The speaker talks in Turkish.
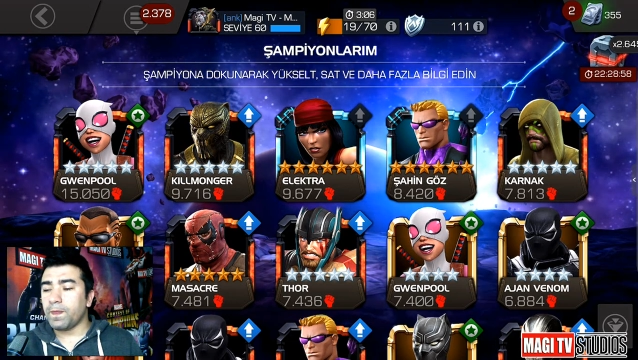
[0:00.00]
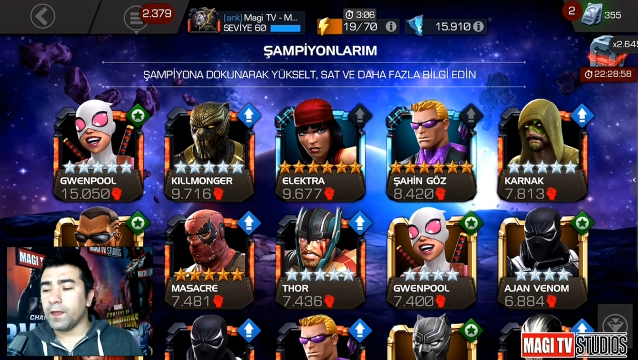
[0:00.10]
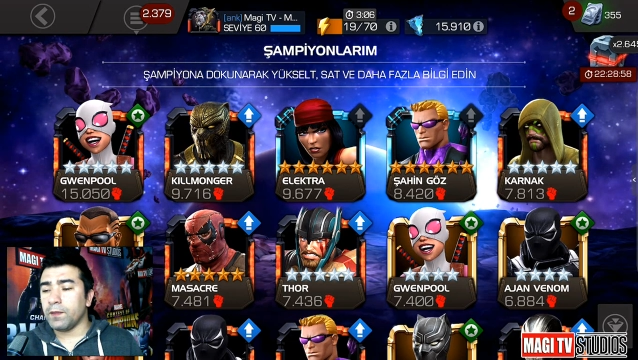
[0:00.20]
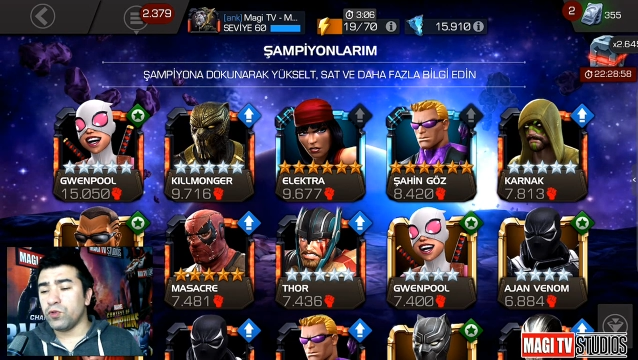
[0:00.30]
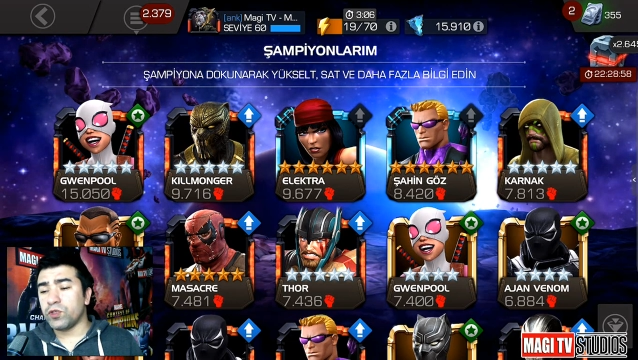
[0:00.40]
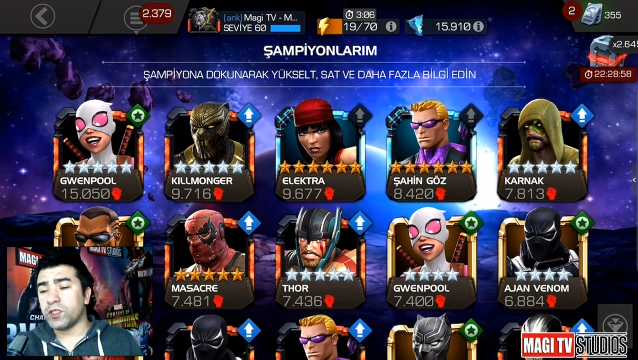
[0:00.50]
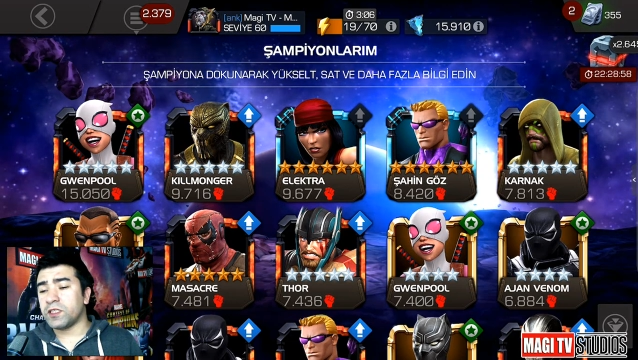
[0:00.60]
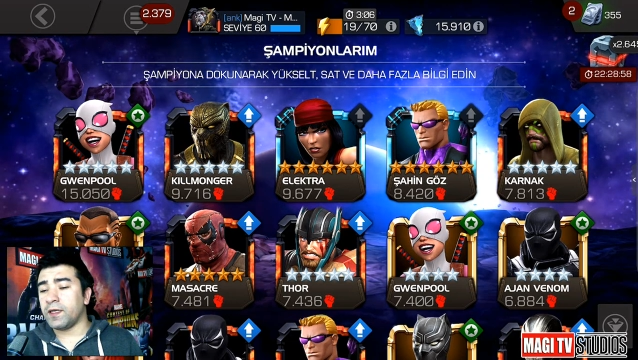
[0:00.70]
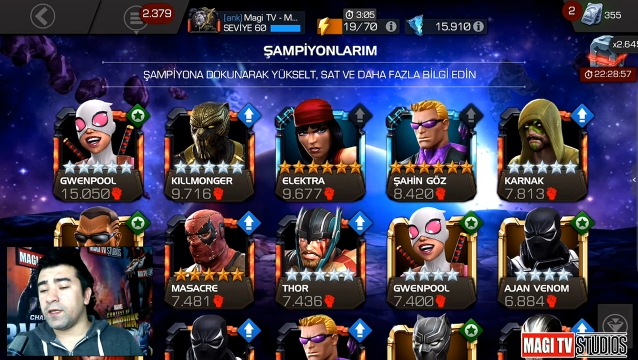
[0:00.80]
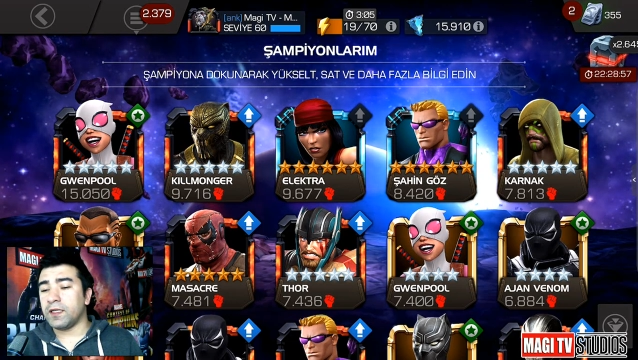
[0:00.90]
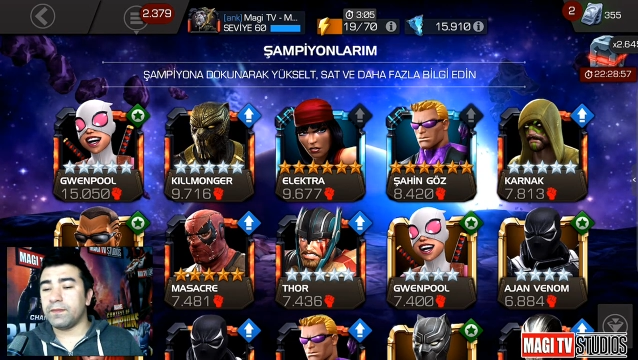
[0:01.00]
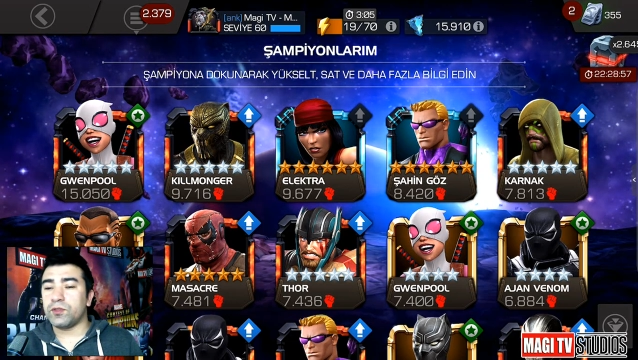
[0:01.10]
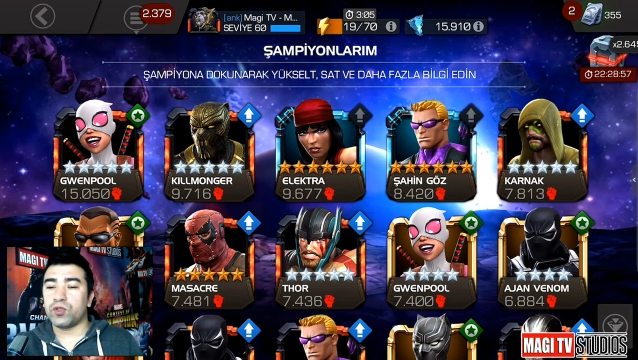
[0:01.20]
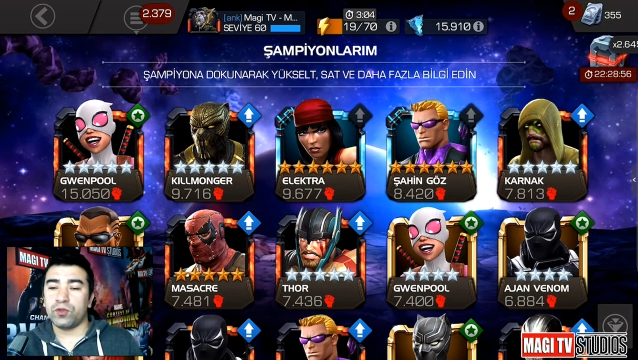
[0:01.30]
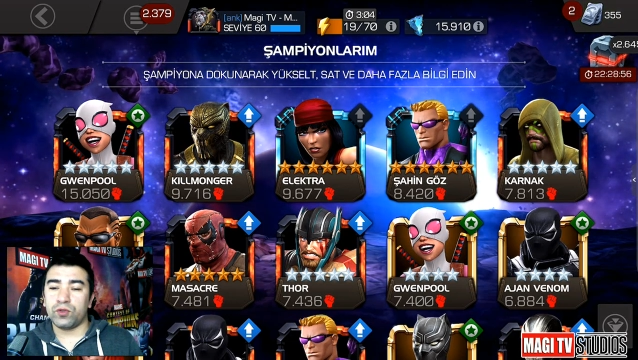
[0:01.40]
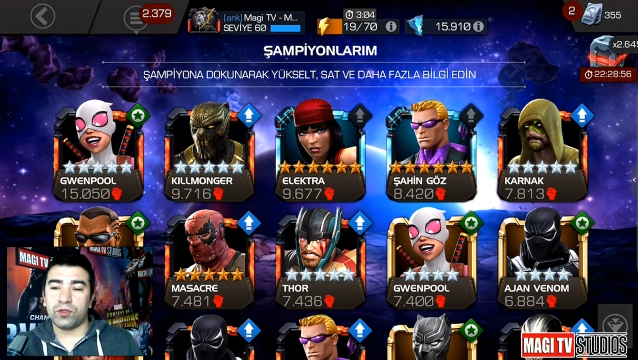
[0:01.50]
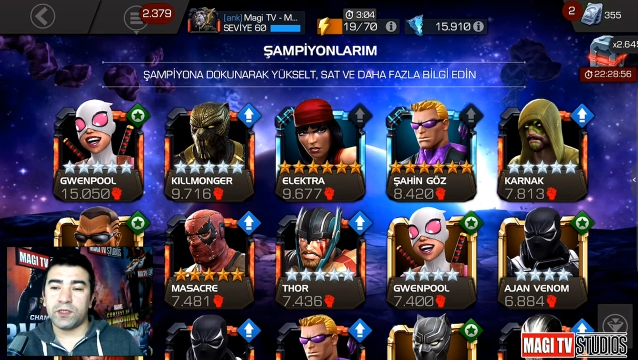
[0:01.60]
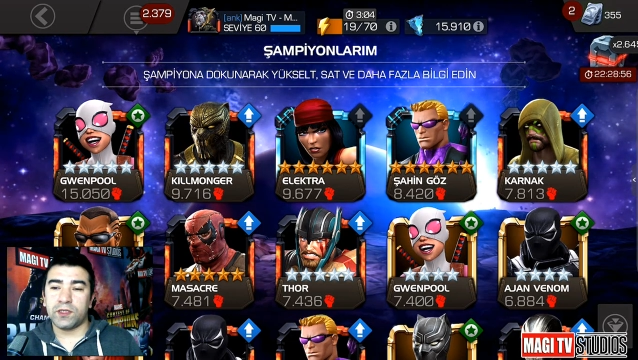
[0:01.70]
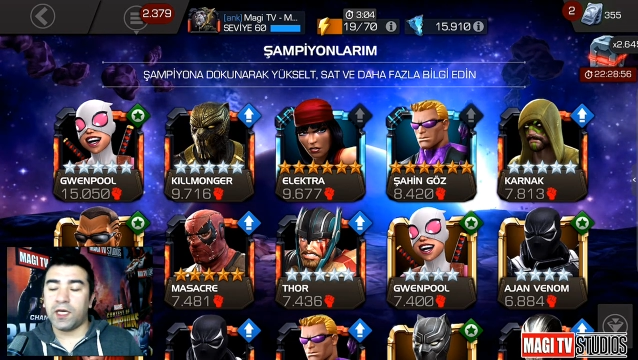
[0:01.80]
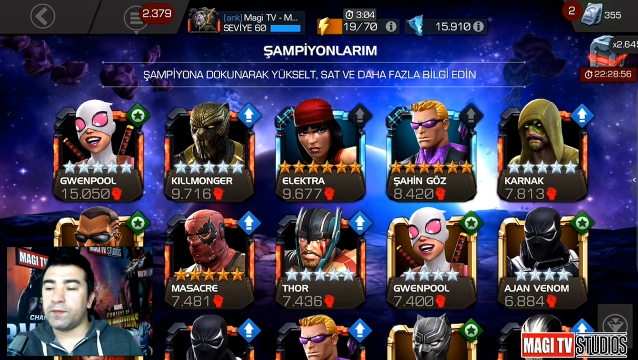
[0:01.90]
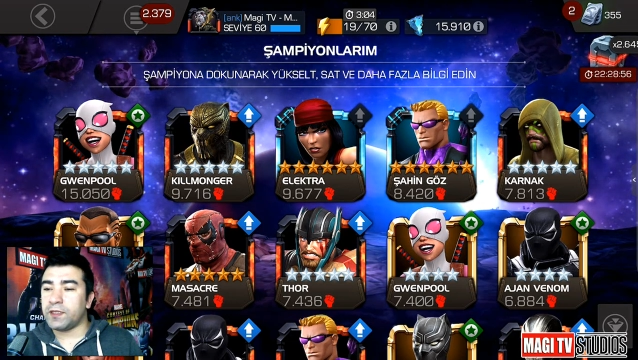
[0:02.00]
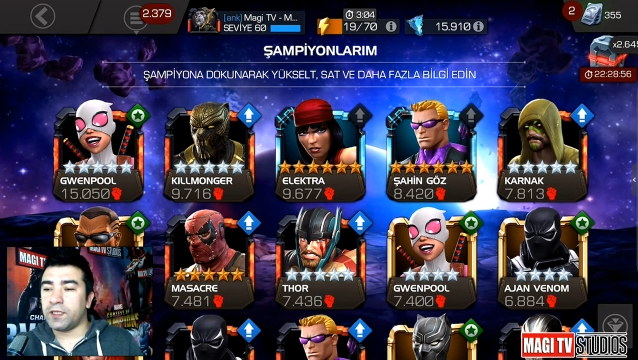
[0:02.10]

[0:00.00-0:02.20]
büyük ihtimalle birçoğunuzun tahmin